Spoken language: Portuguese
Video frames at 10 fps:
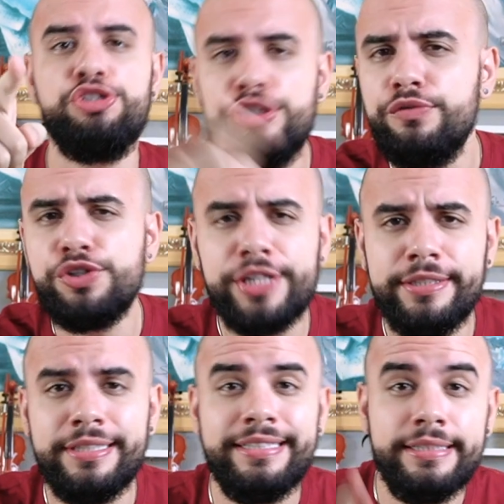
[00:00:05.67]
Se você
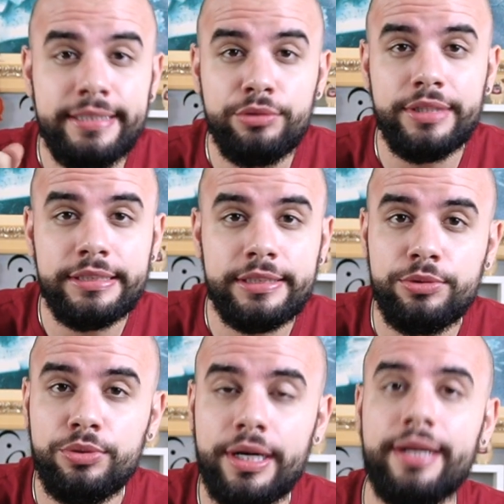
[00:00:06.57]
ainda não está
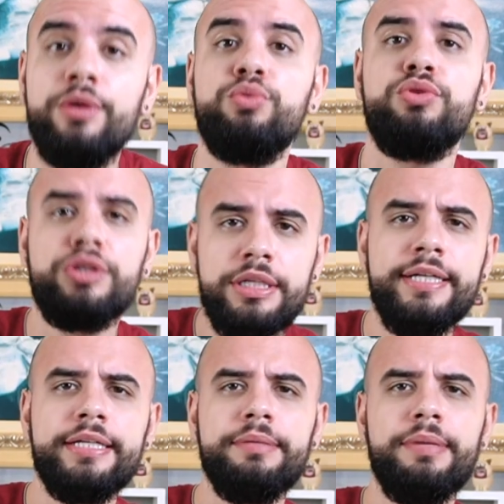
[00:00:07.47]
inscrito no canal,
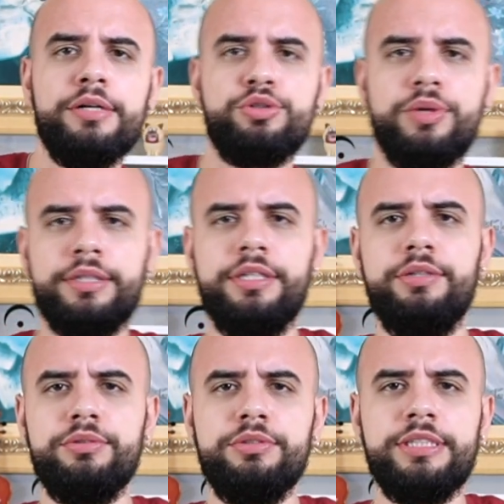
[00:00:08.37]
clica aqui embaixo,
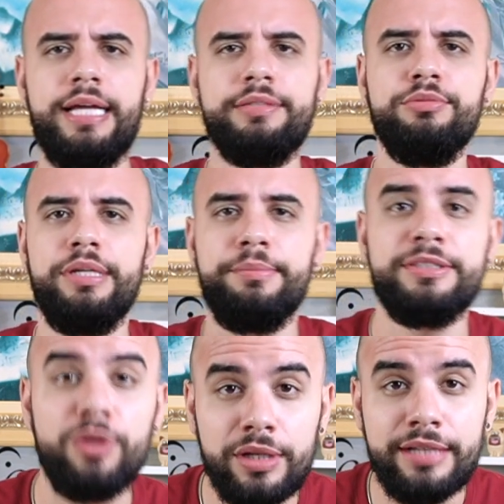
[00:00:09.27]
aqui ou desse lado, não lembro mais
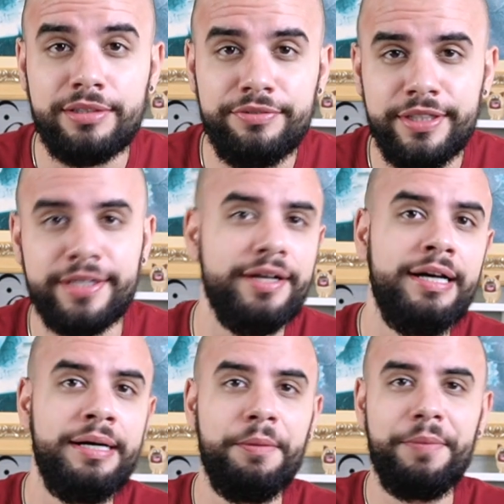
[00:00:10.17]
qual lado que fica.
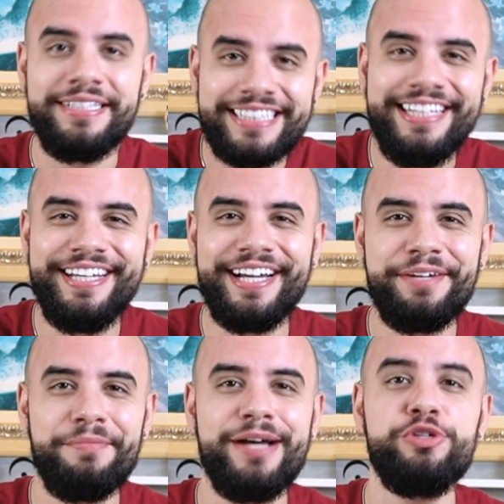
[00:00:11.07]
Mas clica aí
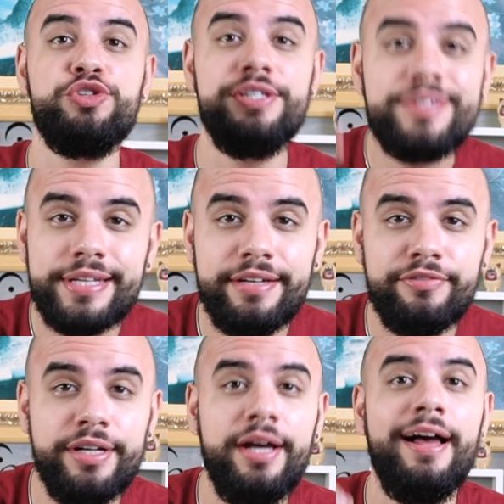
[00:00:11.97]
embaixo, se
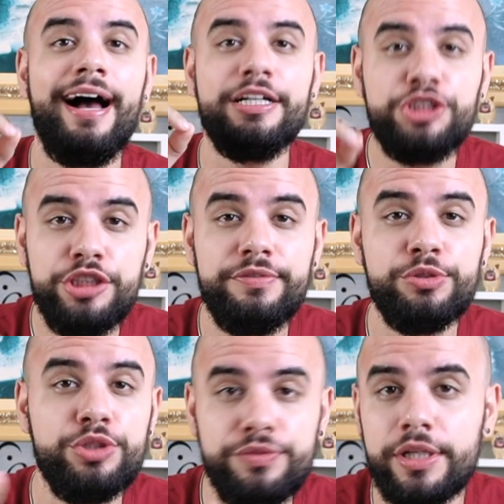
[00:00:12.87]
inscreva, ativa as
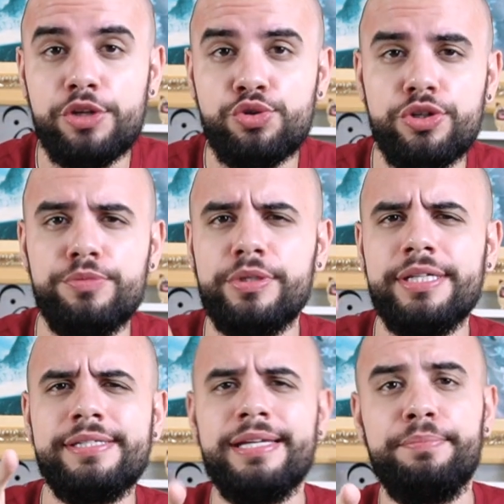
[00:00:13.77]
notificações, porque
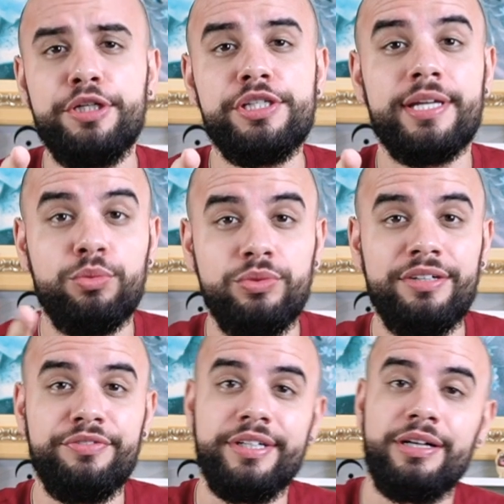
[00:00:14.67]
sempre de
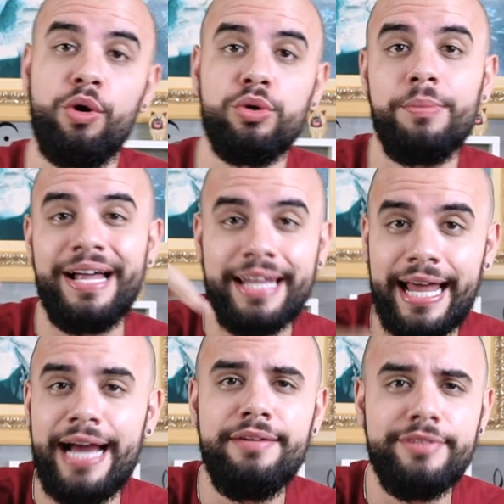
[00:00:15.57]
segunda-feira rola uma
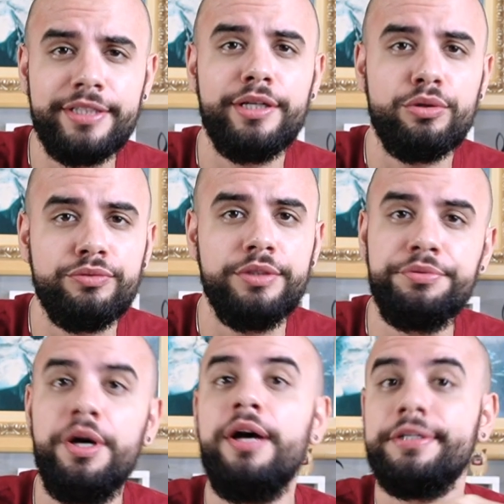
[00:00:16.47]
live aqui ao
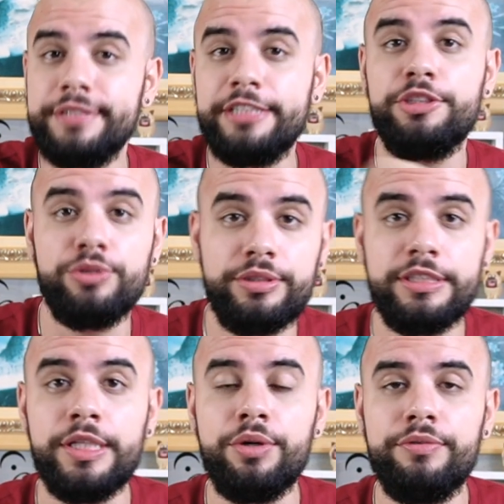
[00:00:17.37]
vivo, das 18 às
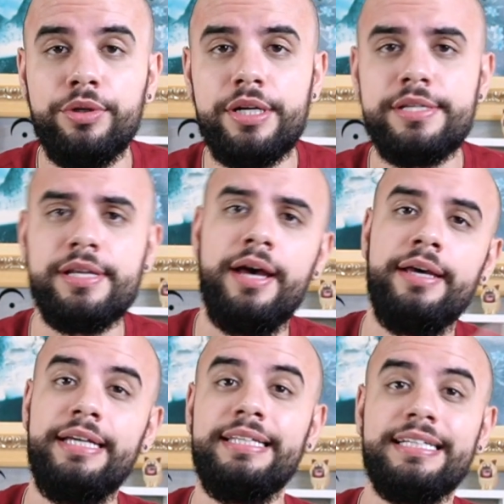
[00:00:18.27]
19 horas,
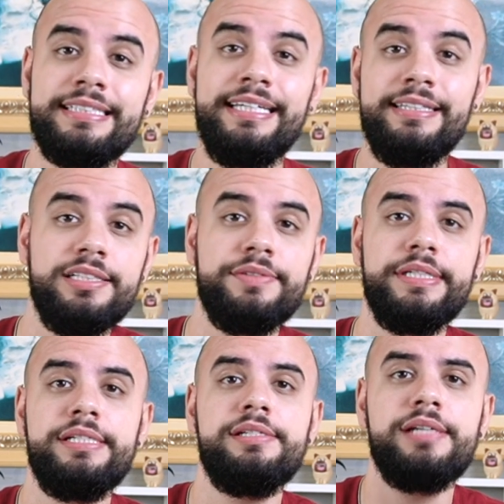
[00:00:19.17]
e nas
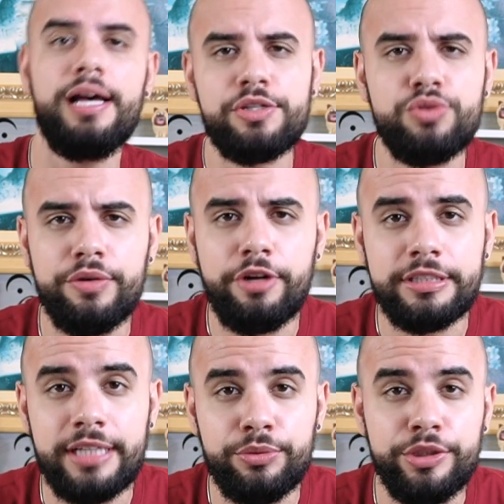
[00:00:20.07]
quintas-feiras, às 9
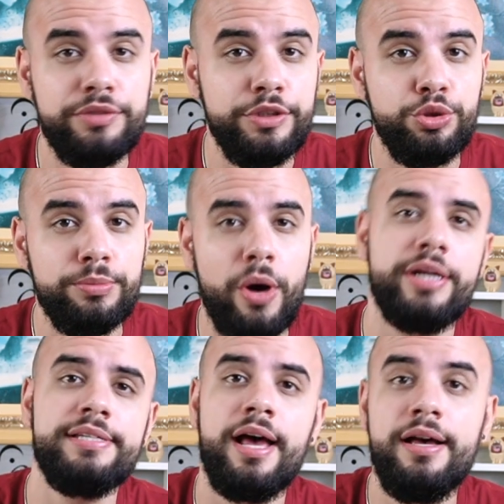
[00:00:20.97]
horas da noite, 21
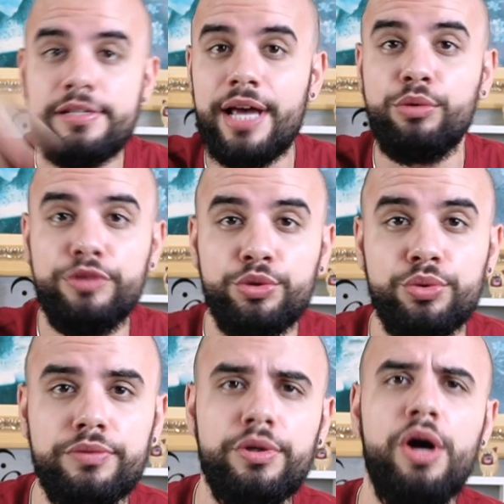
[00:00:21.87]
horas, sai o um vídeo
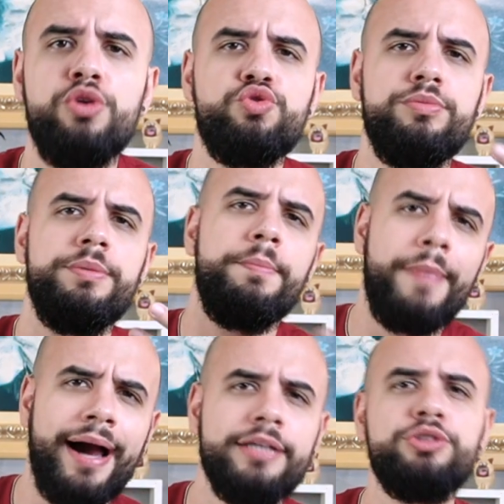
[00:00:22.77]
novo sobre
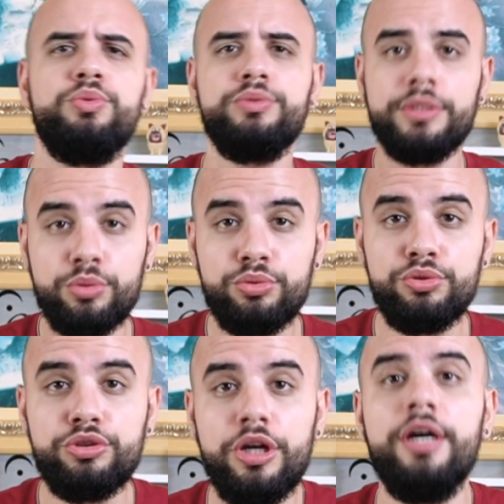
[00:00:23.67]
mais
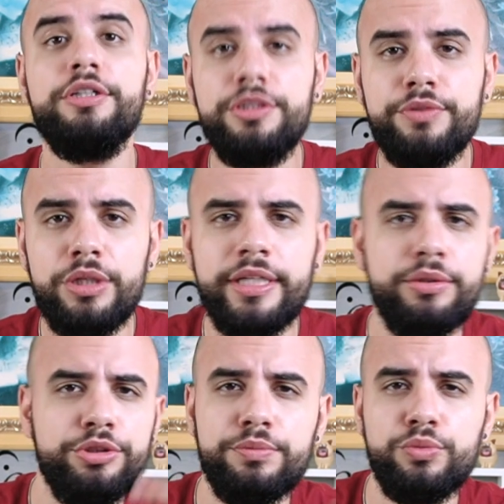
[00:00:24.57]
conteúdos de
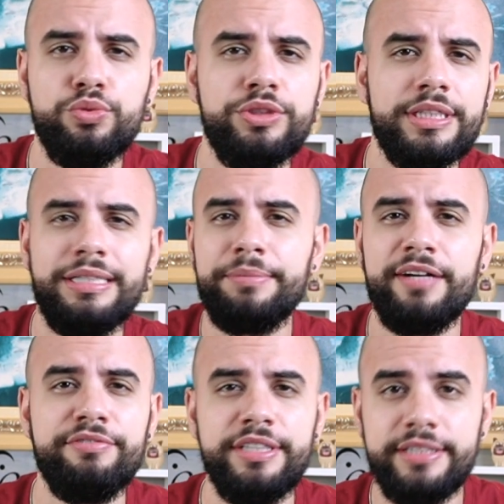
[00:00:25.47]
violino, de música, da
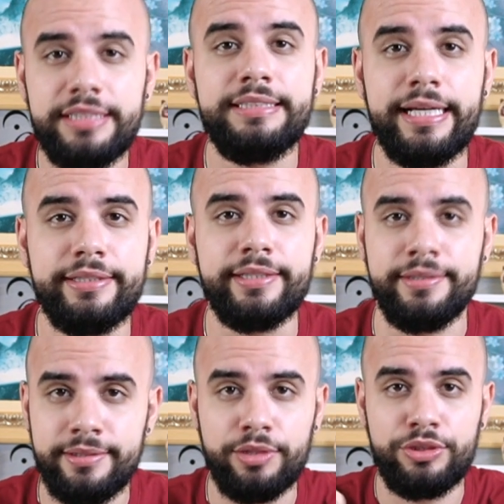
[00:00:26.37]
minha vida, etc.
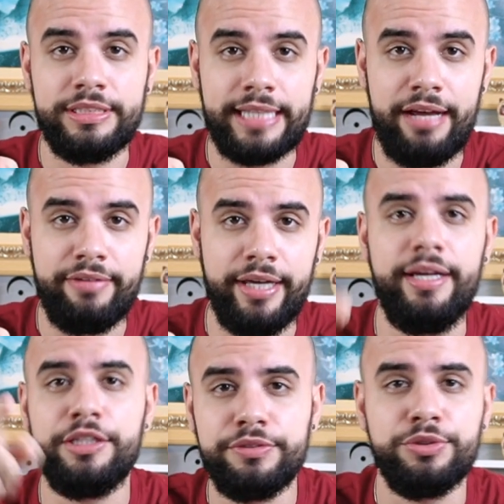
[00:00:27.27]
Então se inscreve
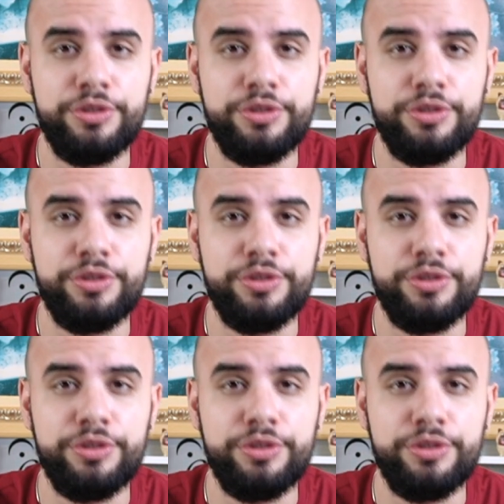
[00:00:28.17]
aí, ativa as